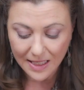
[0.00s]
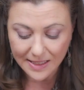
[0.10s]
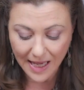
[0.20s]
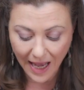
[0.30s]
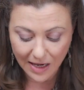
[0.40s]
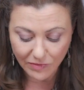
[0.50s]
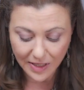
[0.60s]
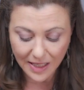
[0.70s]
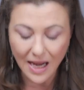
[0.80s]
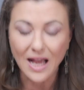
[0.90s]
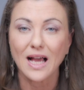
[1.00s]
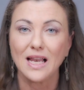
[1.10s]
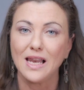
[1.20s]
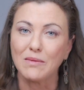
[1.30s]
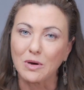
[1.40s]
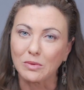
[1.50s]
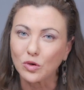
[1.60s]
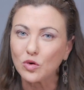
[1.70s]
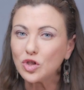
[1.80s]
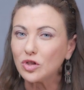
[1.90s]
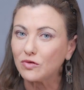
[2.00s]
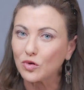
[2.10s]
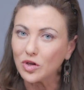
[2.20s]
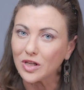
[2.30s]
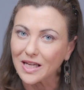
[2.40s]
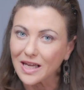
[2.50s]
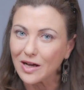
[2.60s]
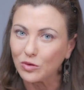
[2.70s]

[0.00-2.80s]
دي على فكرة لما بتخش الفرن كده كده